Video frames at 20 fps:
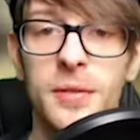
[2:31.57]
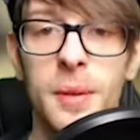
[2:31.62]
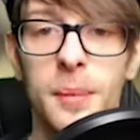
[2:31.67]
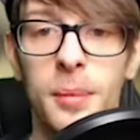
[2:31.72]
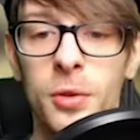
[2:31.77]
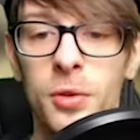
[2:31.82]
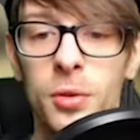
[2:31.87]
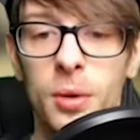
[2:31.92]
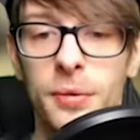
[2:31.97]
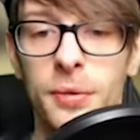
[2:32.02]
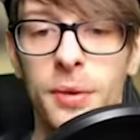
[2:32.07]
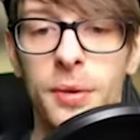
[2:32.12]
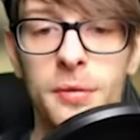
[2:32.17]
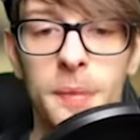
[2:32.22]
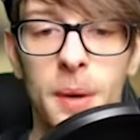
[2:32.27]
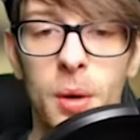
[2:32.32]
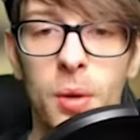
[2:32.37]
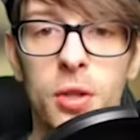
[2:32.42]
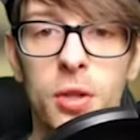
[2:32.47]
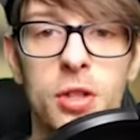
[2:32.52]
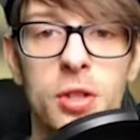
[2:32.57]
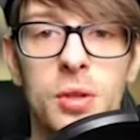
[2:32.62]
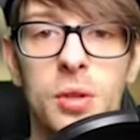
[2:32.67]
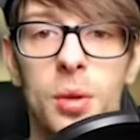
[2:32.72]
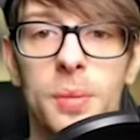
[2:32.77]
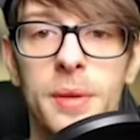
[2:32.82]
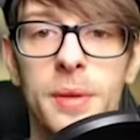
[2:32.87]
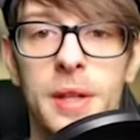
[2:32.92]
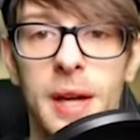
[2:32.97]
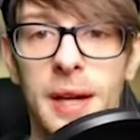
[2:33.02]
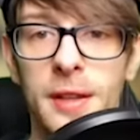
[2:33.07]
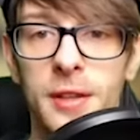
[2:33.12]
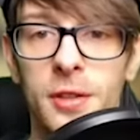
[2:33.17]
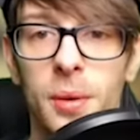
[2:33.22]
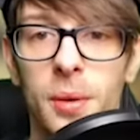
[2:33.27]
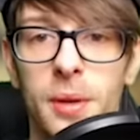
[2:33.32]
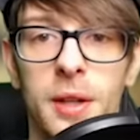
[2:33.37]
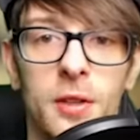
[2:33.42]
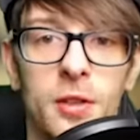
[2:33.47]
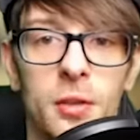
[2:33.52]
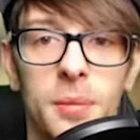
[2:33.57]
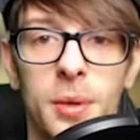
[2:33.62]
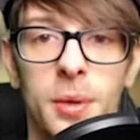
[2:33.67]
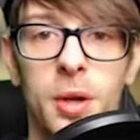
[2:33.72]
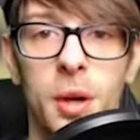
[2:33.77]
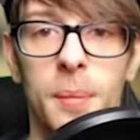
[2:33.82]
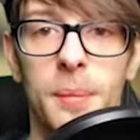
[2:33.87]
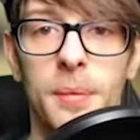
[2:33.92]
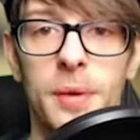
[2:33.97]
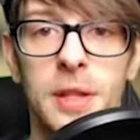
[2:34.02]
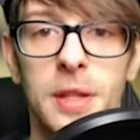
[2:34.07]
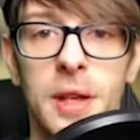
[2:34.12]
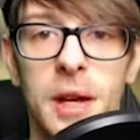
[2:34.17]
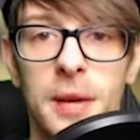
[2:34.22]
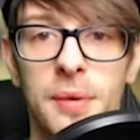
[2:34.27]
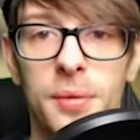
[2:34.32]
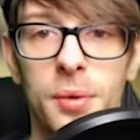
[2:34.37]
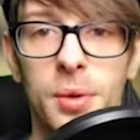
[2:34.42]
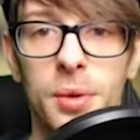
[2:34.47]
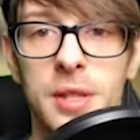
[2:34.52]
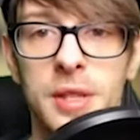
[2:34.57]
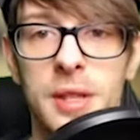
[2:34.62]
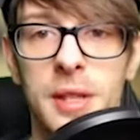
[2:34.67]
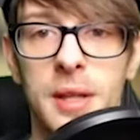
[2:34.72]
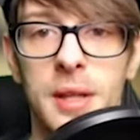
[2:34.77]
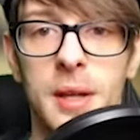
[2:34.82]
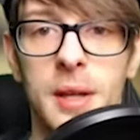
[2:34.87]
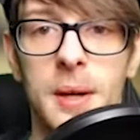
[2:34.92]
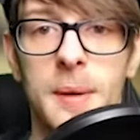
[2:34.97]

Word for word: wir müssen nur fünfmal rutschen, um den Highscore hier zu bekommen. Die drei Früchtchen.